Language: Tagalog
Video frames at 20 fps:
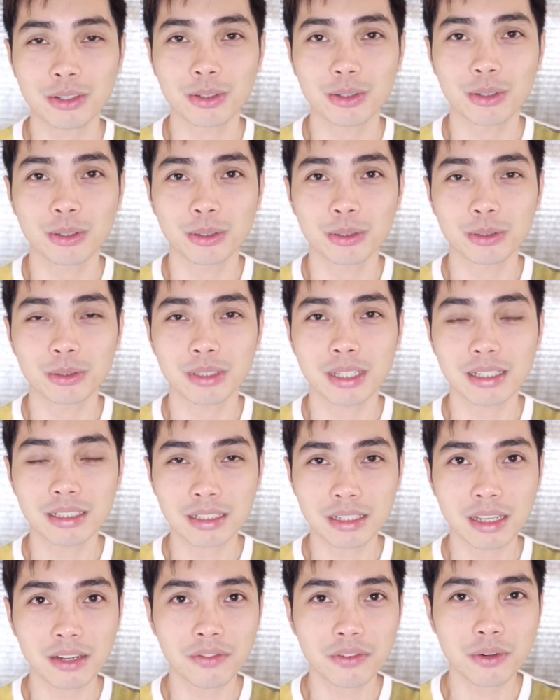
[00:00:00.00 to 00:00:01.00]
So,
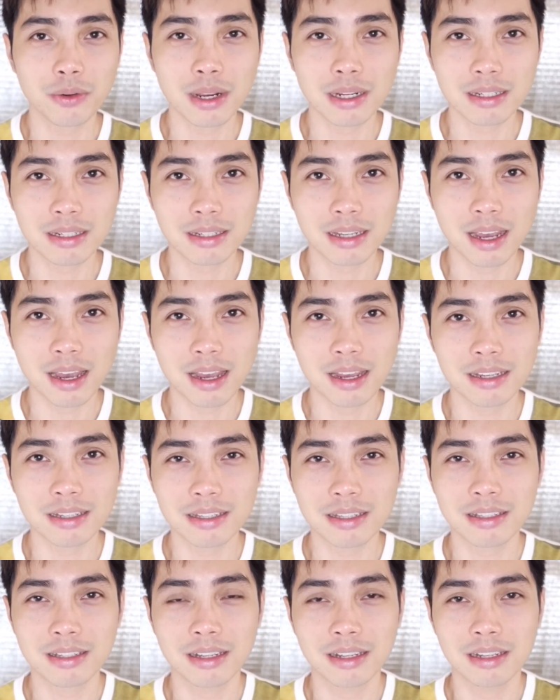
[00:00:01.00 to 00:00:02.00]
thanks again for watching
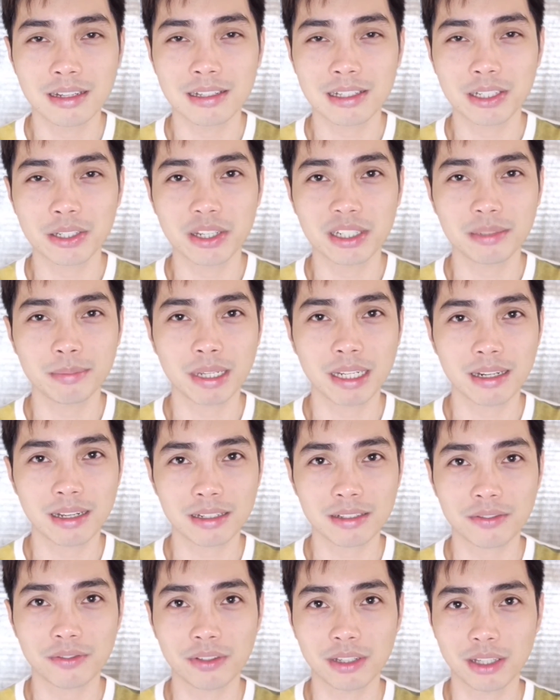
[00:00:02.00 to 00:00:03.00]
guys. See you in my
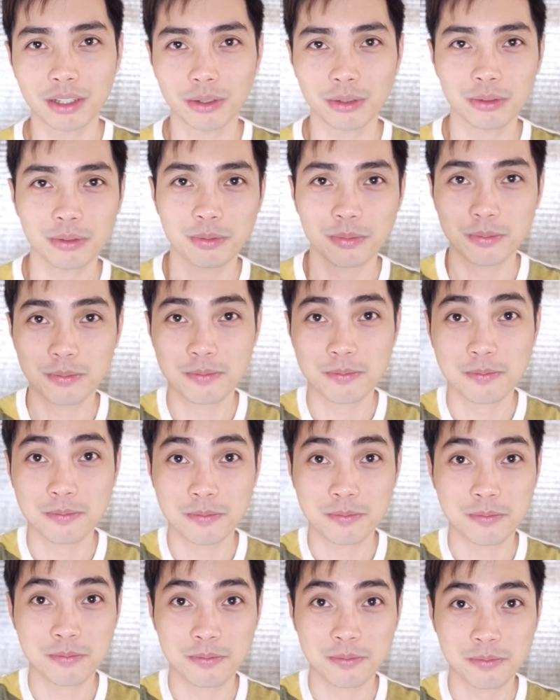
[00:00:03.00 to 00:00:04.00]
next video.
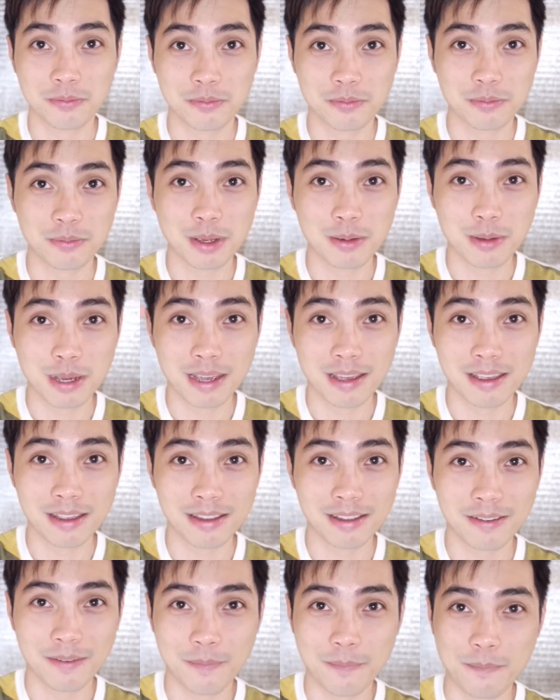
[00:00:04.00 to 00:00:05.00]

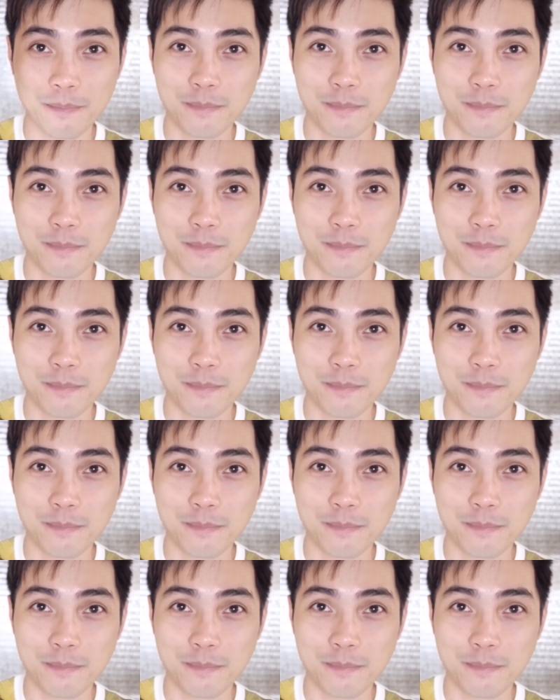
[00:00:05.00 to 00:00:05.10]
Bye-bye.